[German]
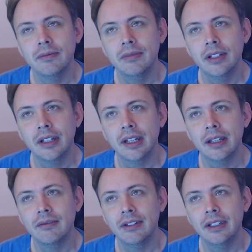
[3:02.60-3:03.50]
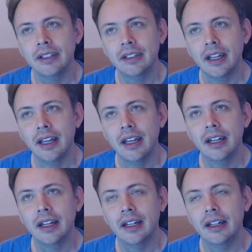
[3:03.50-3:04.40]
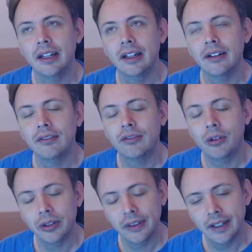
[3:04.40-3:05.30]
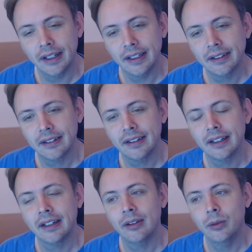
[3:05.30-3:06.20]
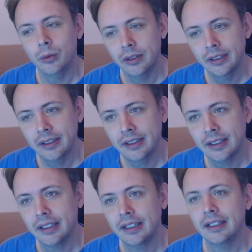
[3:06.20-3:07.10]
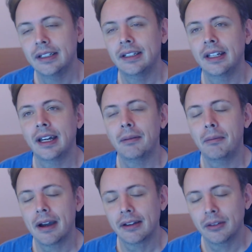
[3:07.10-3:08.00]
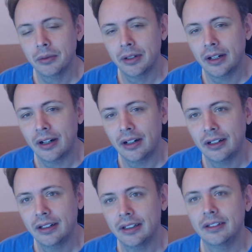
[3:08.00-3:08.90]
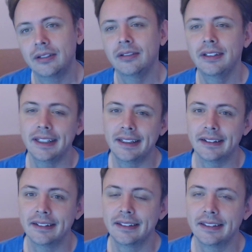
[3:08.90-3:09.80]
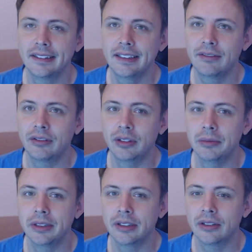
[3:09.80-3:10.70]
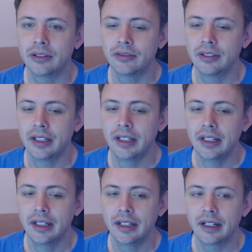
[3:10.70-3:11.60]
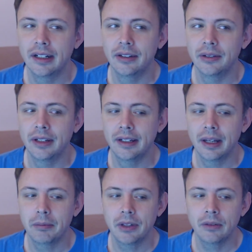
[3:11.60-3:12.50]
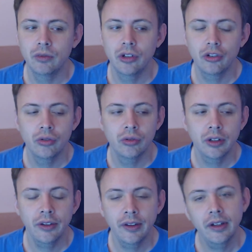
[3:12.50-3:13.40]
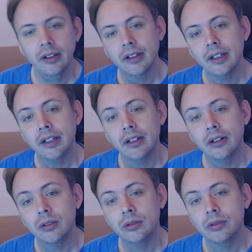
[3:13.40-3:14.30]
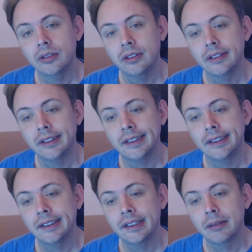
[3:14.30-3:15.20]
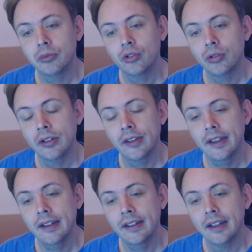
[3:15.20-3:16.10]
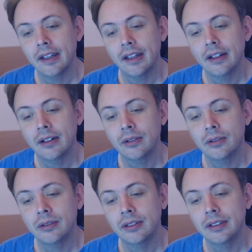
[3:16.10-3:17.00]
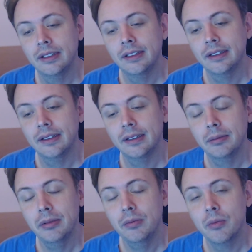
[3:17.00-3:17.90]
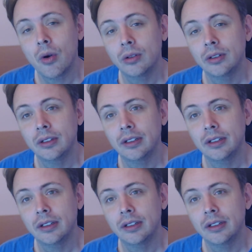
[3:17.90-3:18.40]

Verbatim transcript: wir dann ein wenig äh, Fortnite. Der Sohne, der Herr Marc Sokra und Icke. Ich freue mich drauf. Also dann habt einen wunderschönen Donnerstag und äh, habt eine schöne Zeit und äh, bis morgen.